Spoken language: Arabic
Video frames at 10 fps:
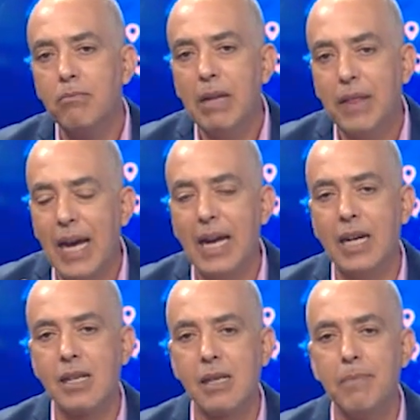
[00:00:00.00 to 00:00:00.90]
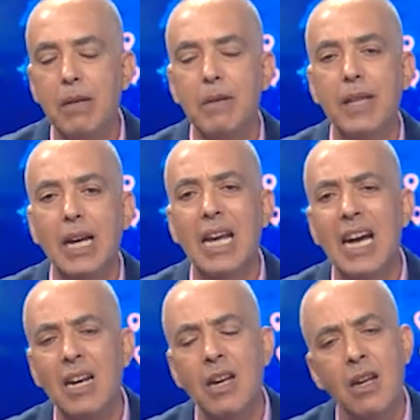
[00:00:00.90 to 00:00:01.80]
مثال على سبيل المثال
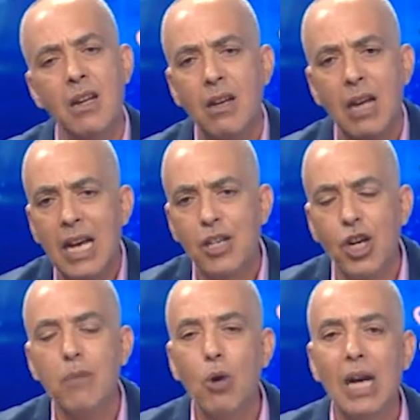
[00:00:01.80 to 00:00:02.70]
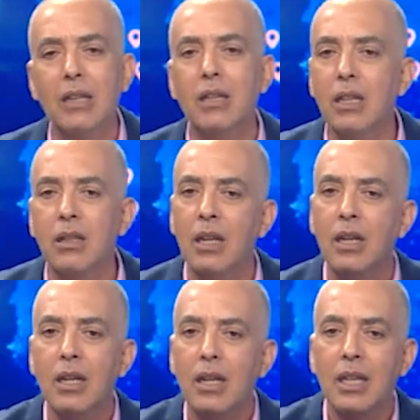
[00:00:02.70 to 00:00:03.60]
قال اجل محدد آه،